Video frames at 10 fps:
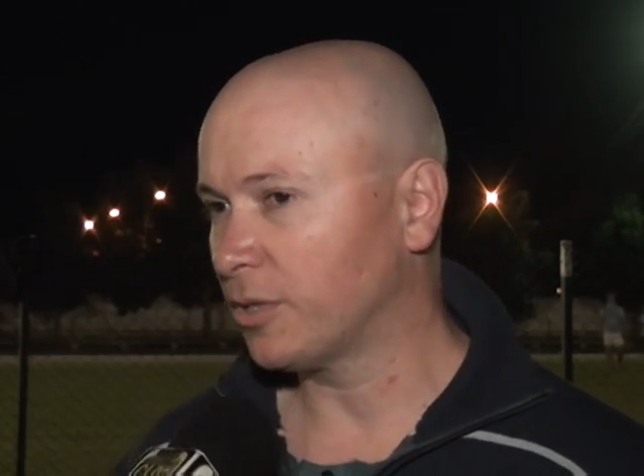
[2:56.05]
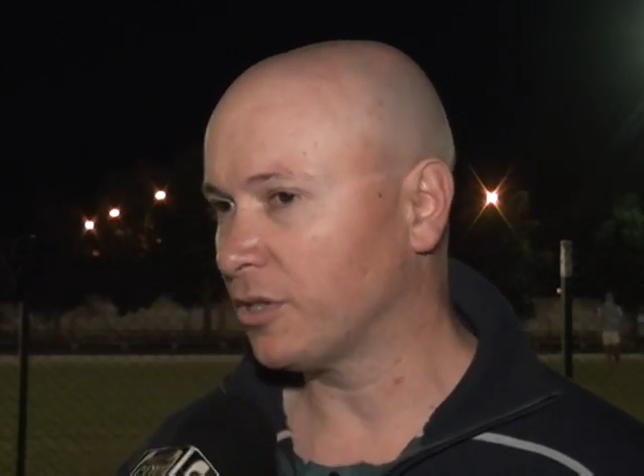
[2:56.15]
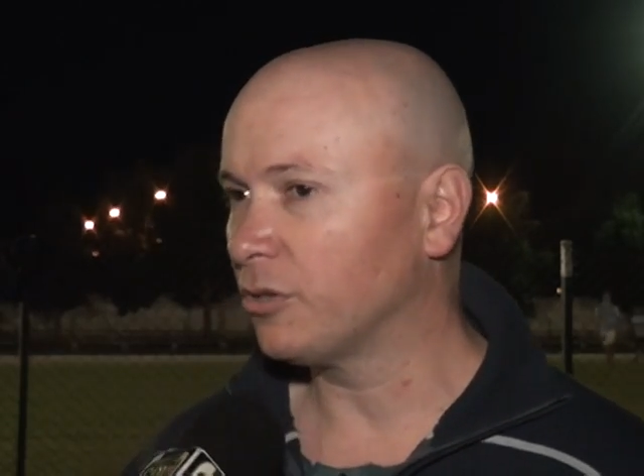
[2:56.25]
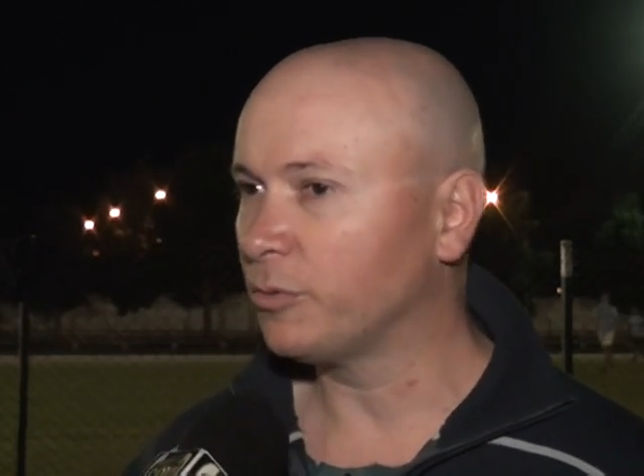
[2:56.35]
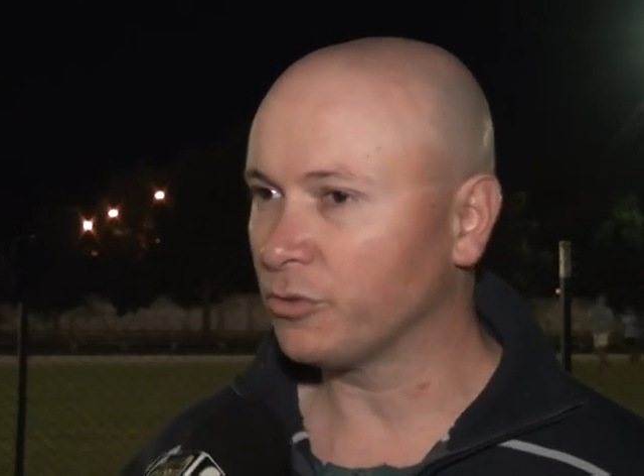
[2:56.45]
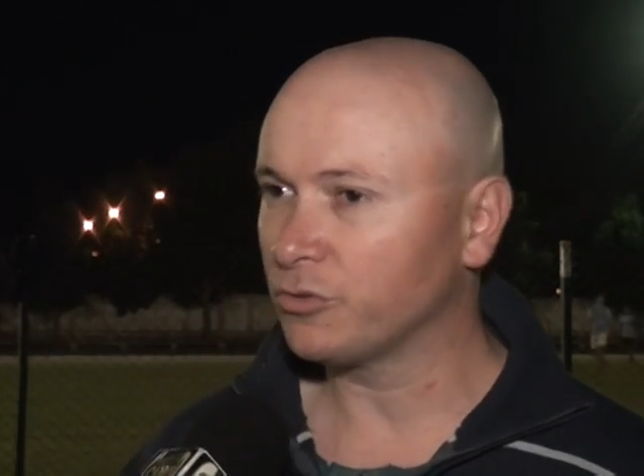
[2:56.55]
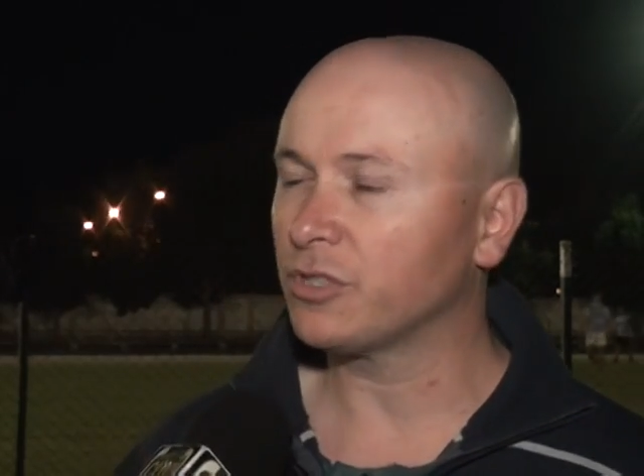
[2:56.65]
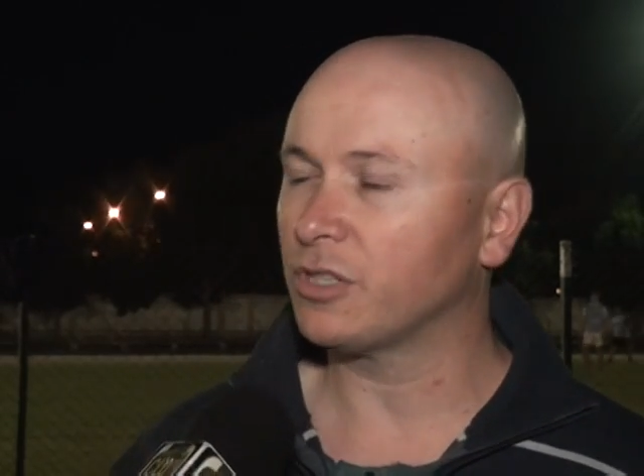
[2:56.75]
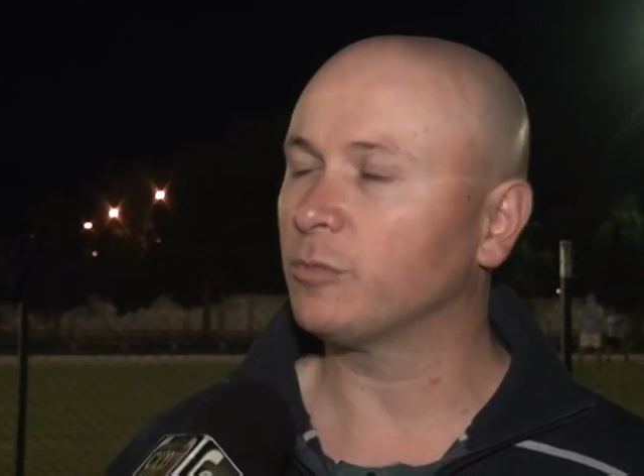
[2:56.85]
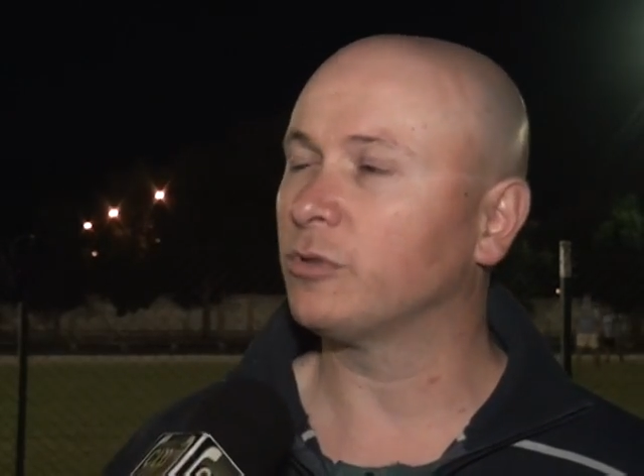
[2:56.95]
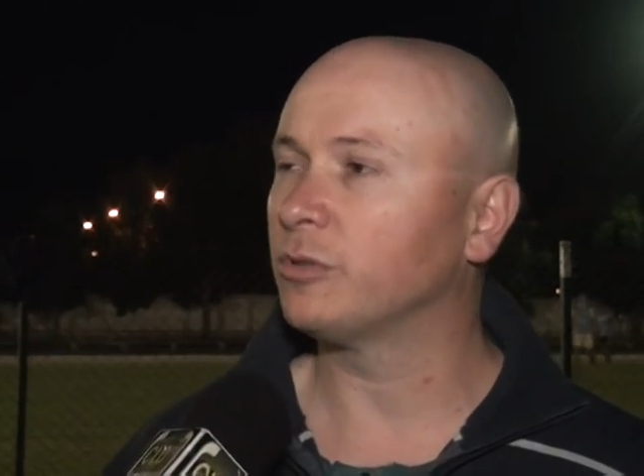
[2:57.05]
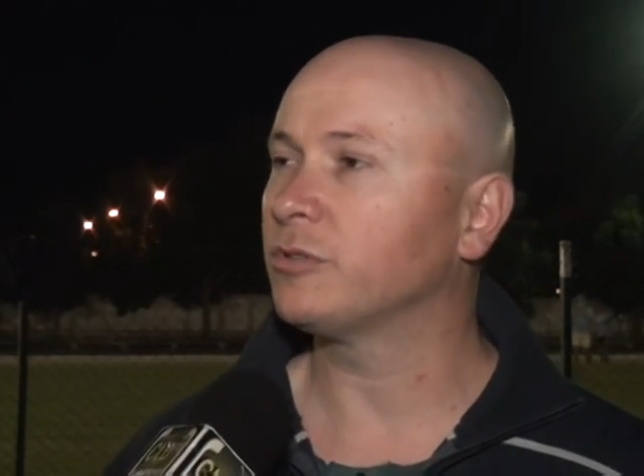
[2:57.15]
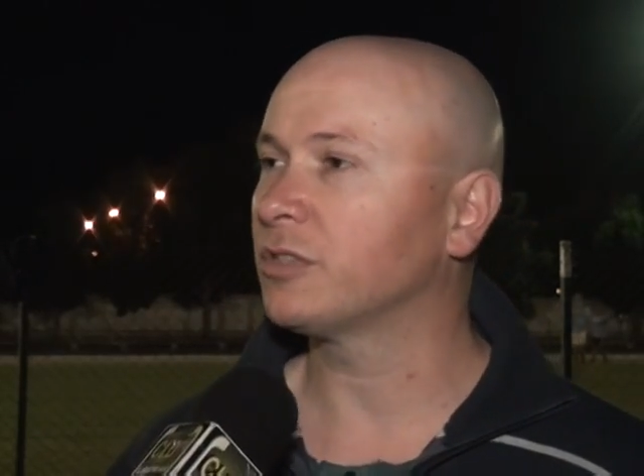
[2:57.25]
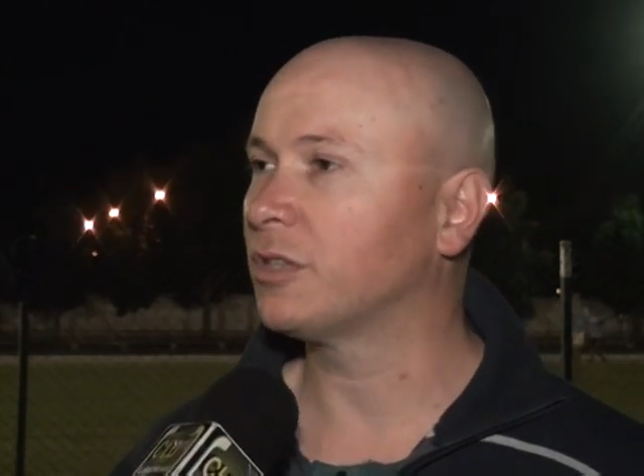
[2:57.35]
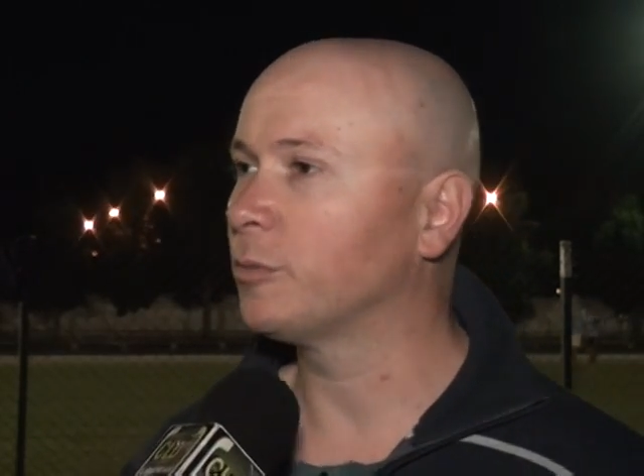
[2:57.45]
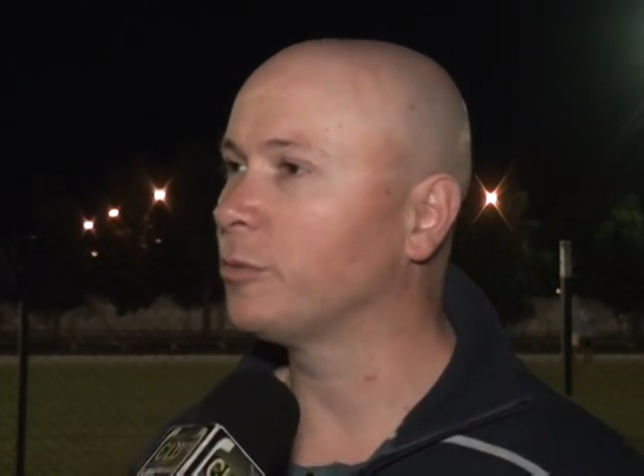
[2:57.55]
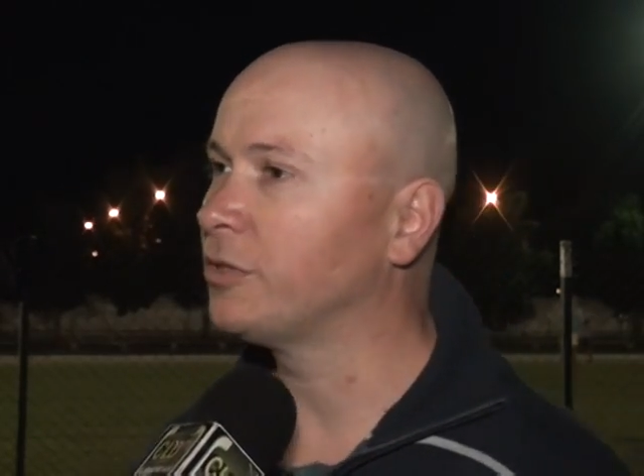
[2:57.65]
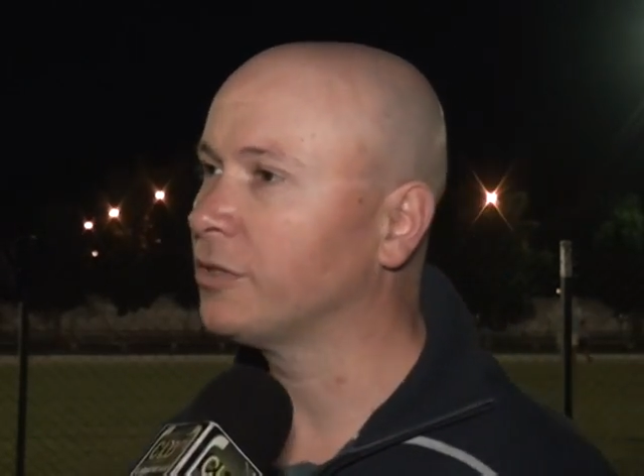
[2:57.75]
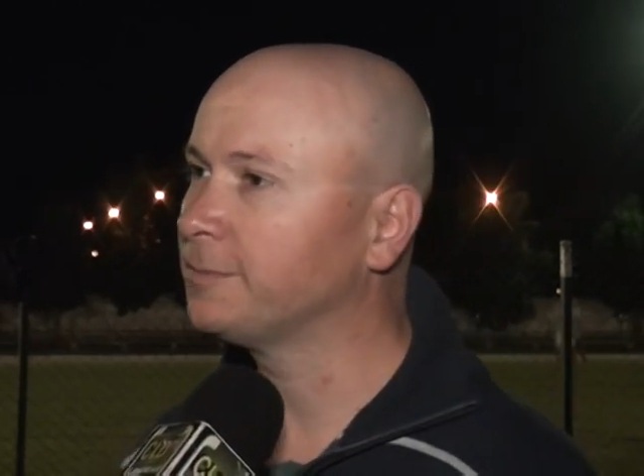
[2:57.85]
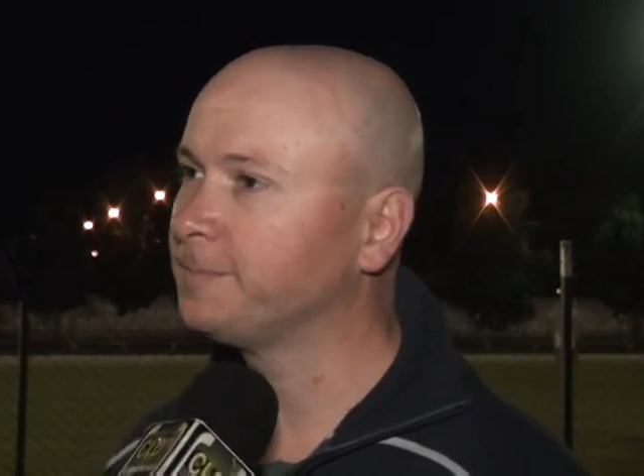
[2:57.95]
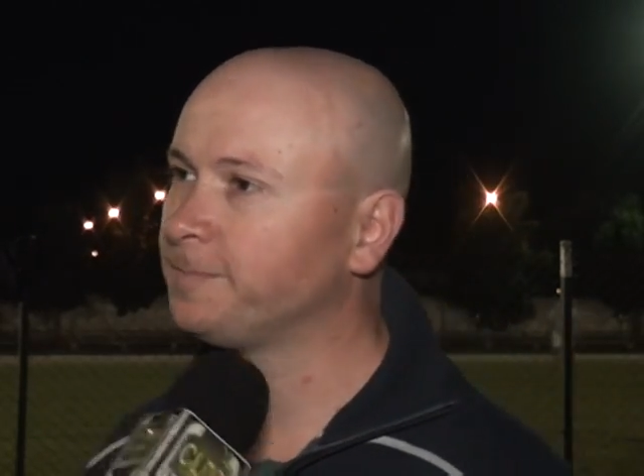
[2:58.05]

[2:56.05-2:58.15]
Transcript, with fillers: partidos amistosos ya tenemos, ya tenemos en vista.